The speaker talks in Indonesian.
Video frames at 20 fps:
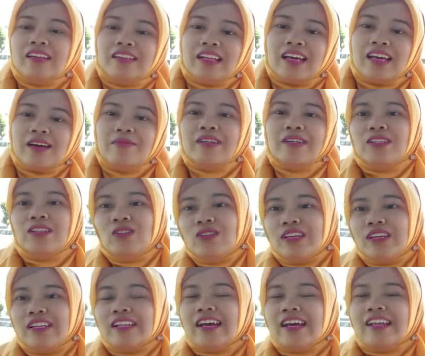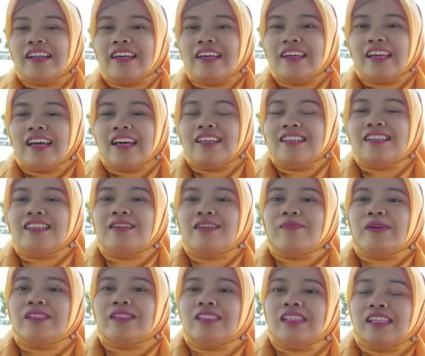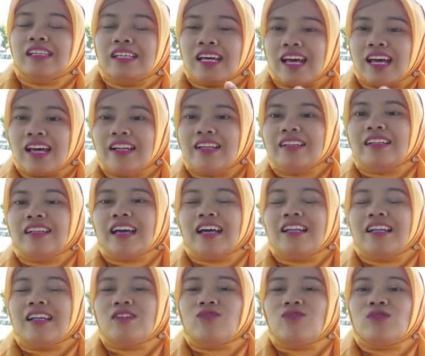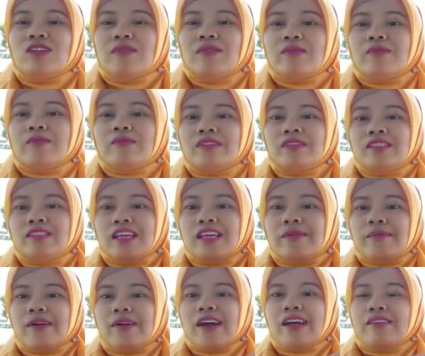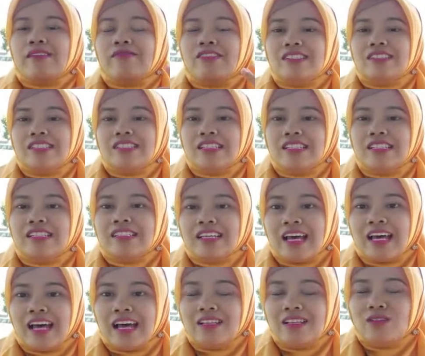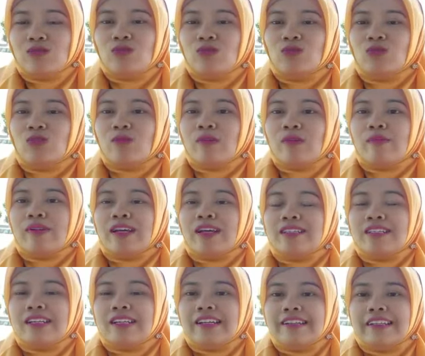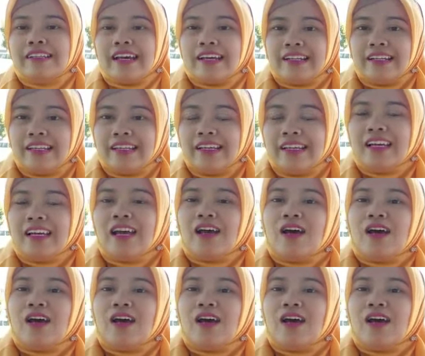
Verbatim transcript: Nah, begitu ya anak-anak ya. Jadi pastikan kalian sudah mempersiapkan fasilitas untuk pembelajaran daring,